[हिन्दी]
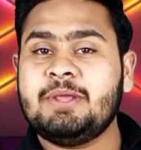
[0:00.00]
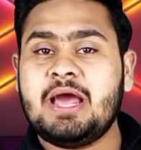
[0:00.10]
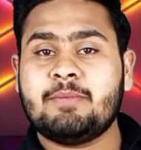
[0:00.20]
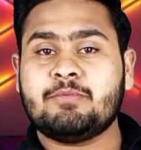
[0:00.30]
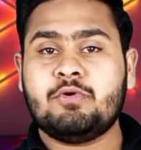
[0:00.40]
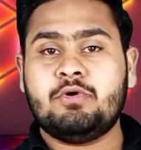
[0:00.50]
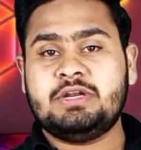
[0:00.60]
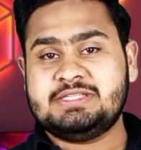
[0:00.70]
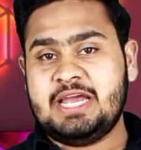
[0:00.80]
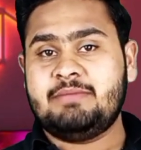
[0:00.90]
यहाँ पे ना आपको
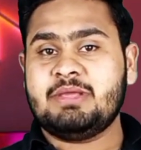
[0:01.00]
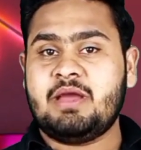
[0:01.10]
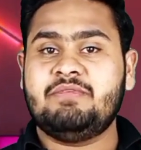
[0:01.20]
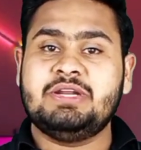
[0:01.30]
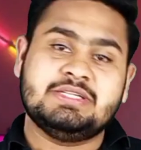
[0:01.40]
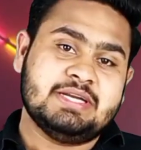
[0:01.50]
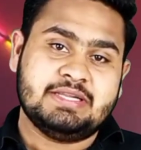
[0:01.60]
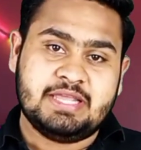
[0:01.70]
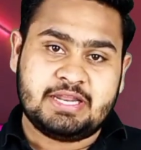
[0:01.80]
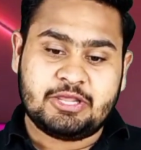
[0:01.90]
डिज़ाइन भी काफ़ी
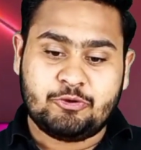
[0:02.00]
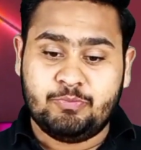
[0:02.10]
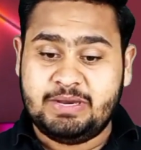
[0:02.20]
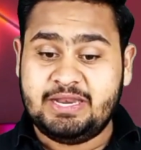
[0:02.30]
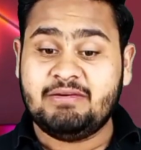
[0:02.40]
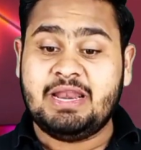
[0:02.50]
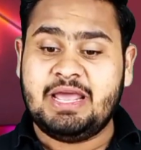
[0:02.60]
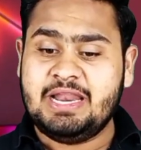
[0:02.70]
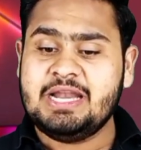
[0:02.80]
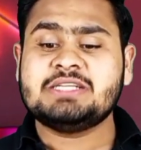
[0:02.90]
डिसेंट देखने को मिलने वाला
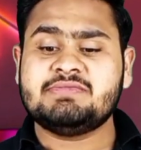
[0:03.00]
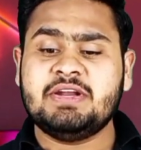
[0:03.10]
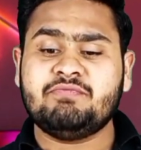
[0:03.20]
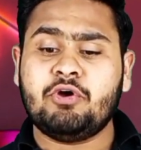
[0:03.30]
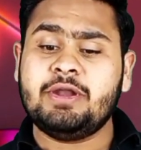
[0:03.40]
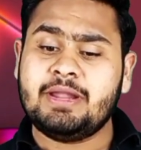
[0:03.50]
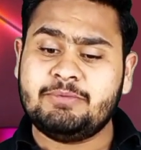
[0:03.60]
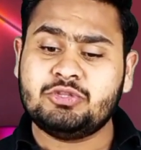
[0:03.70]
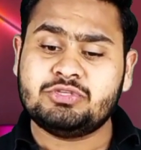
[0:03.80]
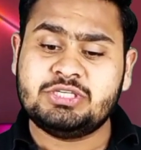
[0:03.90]
है लेट्स वेट फॉर इट
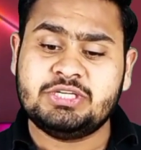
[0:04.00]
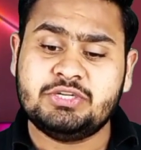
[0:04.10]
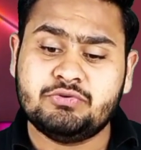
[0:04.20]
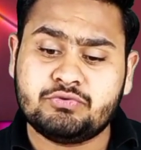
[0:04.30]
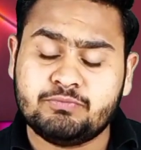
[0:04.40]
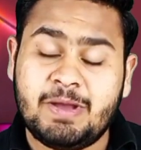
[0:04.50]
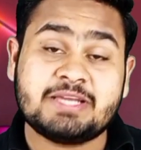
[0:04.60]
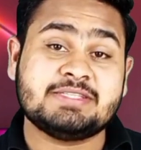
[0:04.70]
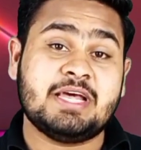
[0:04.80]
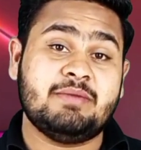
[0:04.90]
अभी तो जी टी न्यू टू
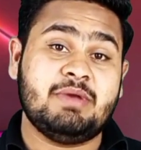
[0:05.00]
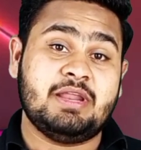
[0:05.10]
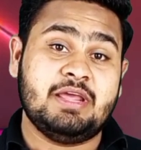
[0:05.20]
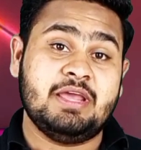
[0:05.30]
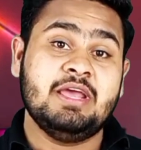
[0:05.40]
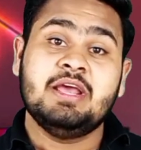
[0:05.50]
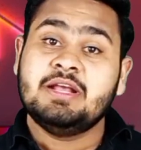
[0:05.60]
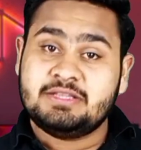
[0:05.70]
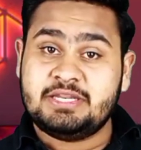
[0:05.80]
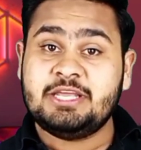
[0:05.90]
पाकिस्तान में आना है
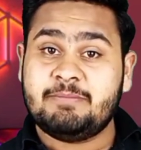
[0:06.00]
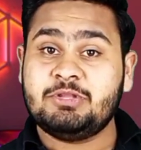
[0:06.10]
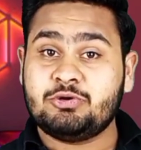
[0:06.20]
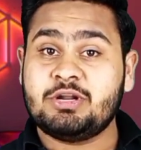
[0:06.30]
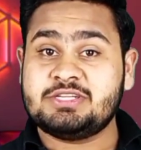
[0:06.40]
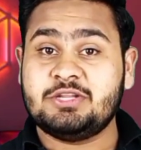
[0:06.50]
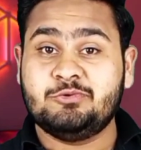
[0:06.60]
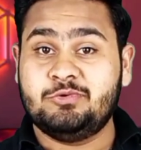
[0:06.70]
थ्री अभी थोड़ा सा